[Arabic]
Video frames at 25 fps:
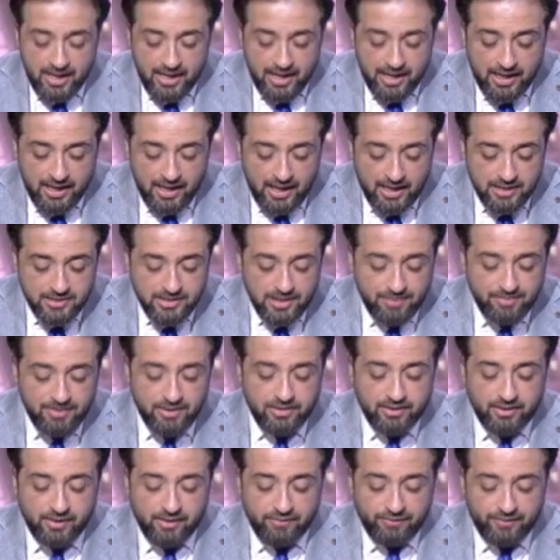الاعصاب
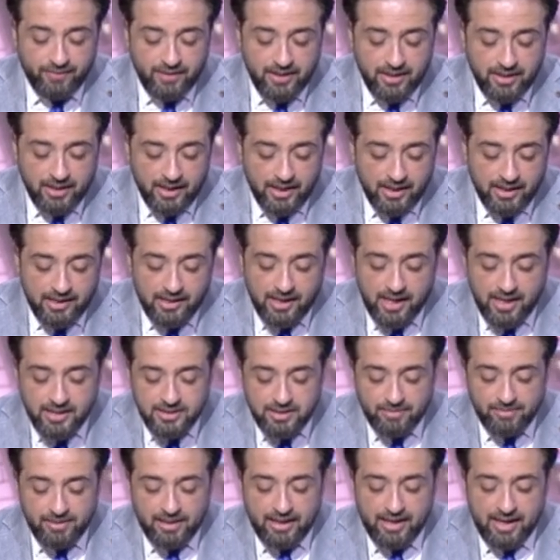الطرفيه
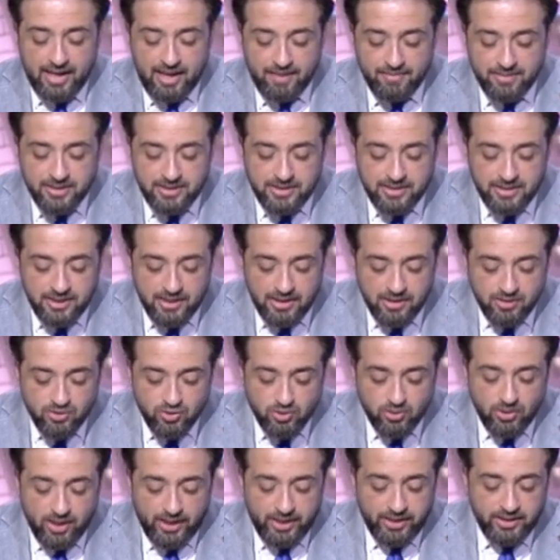العصب الخامس
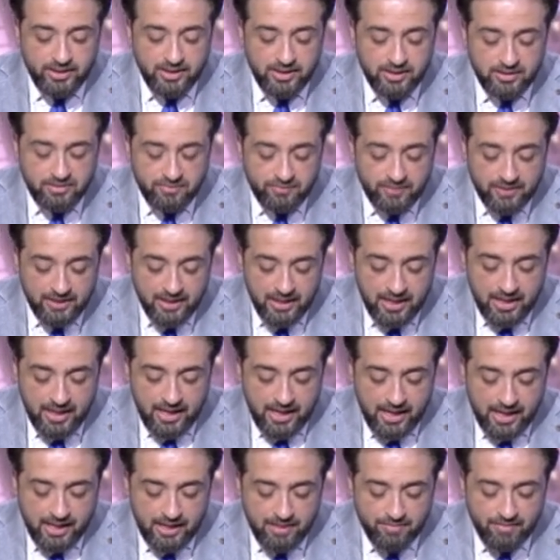الصداع النصفي
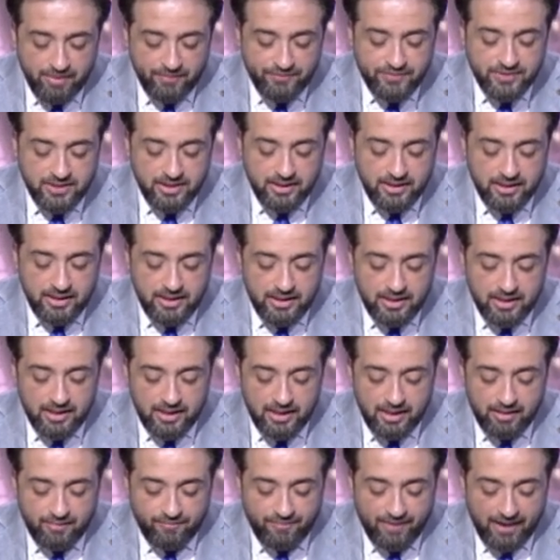المفصل
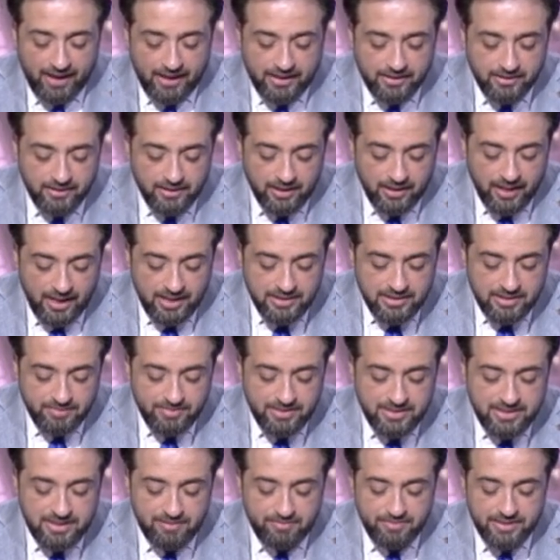الفخذ العصب
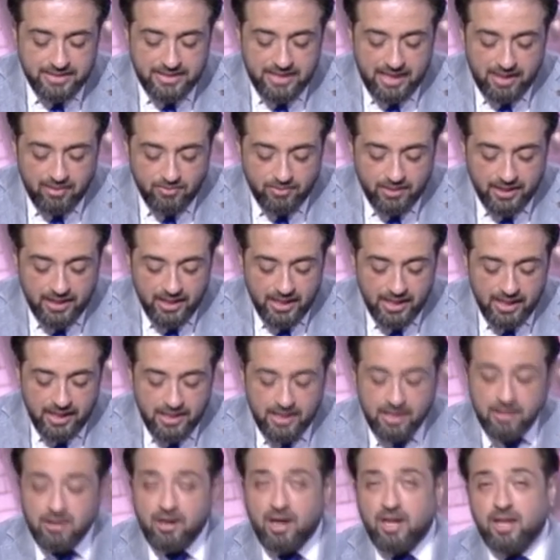السمبساوي
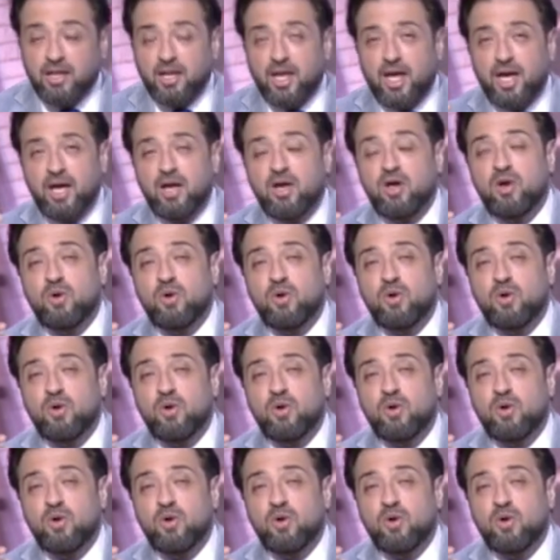الله